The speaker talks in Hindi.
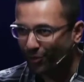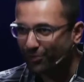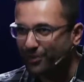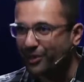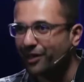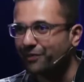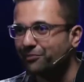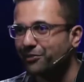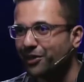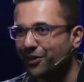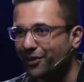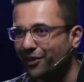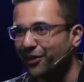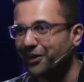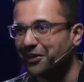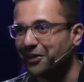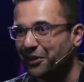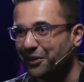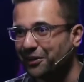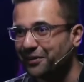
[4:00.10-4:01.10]
जो अभी हम कर
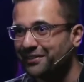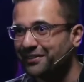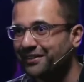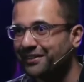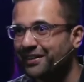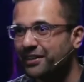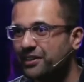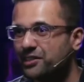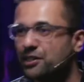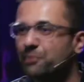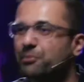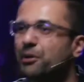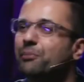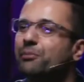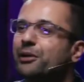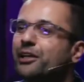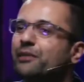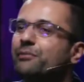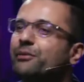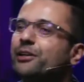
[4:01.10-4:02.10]
रहे yes. हैं सबने
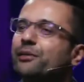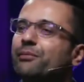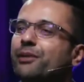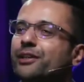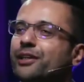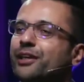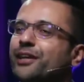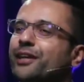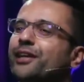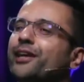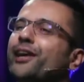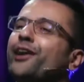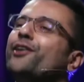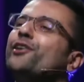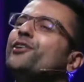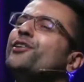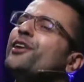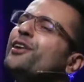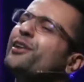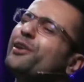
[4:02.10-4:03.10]
मीठी मीठी बातें करी
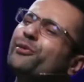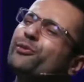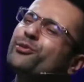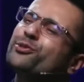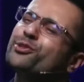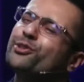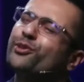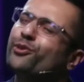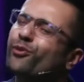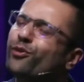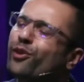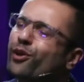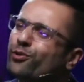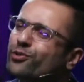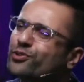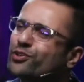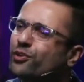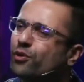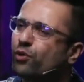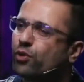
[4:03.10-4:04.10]
अरे नहीं नहीं कुछ नहीं होगा
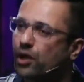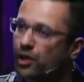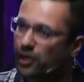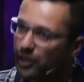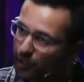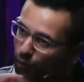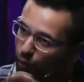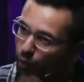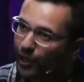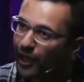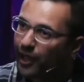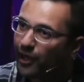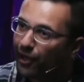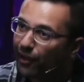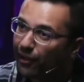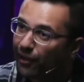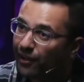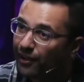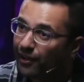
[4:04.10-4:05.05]
कुछ नहीं होगा लेकिन हो गया ना